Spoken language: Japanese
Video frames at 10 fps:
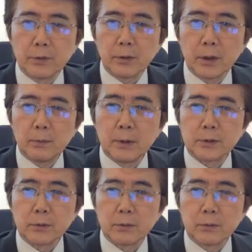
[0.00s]
り人から
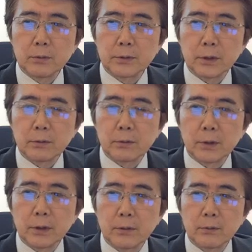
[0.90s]
イメージをコントロールされる
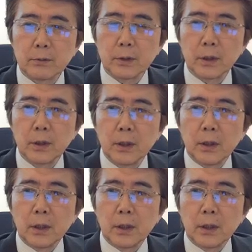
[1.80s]
ことはないということで、